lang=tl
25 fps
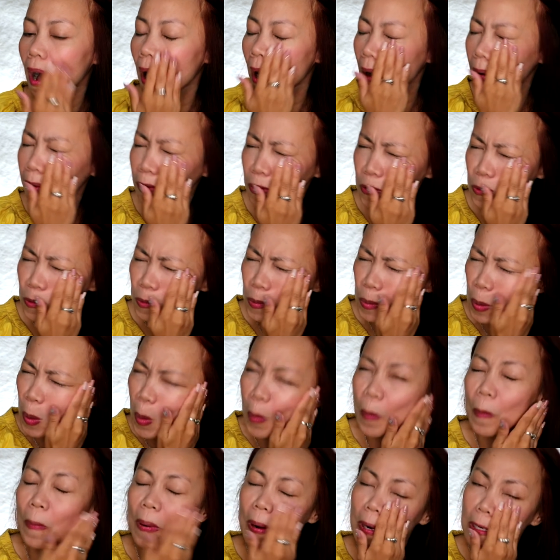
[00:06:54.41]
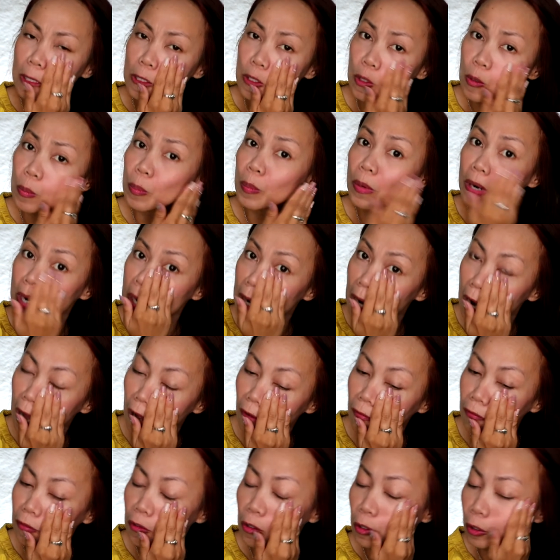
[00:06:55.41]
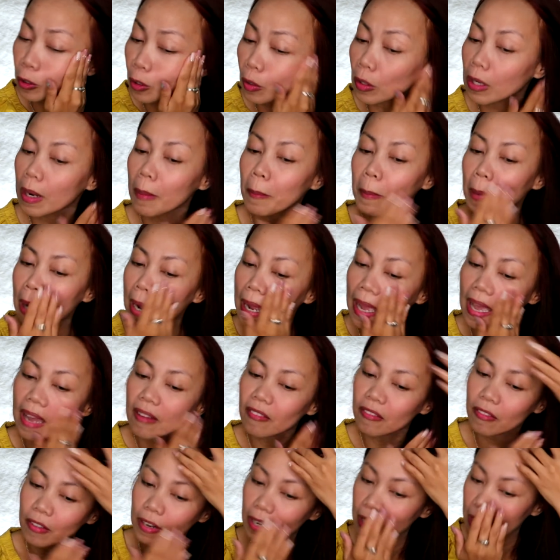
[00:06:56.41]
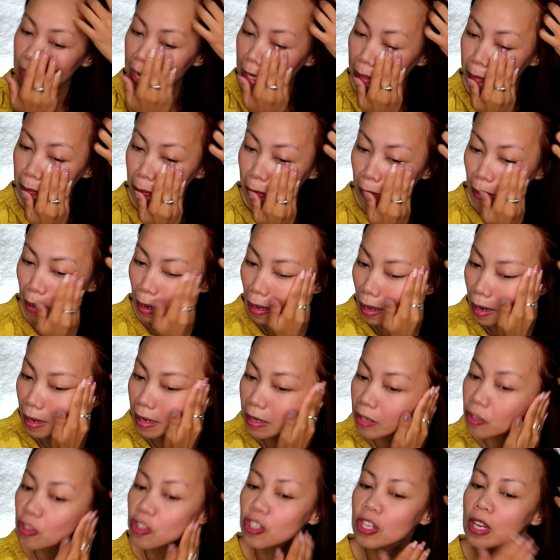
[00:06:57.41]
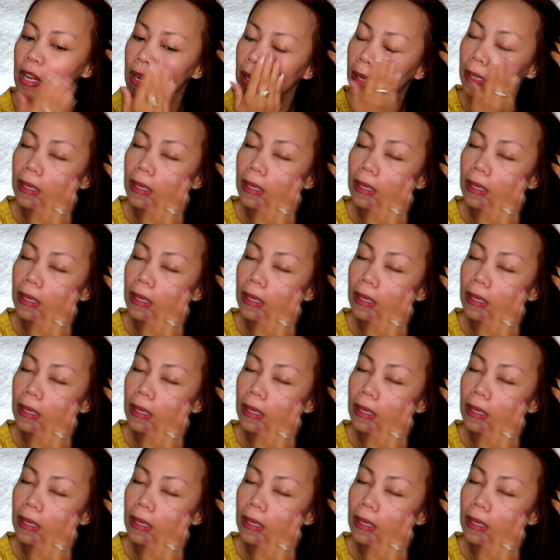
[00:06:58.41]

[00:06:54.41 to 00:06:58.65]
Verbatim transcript: Ang super, super love ko to na pang everyday blush.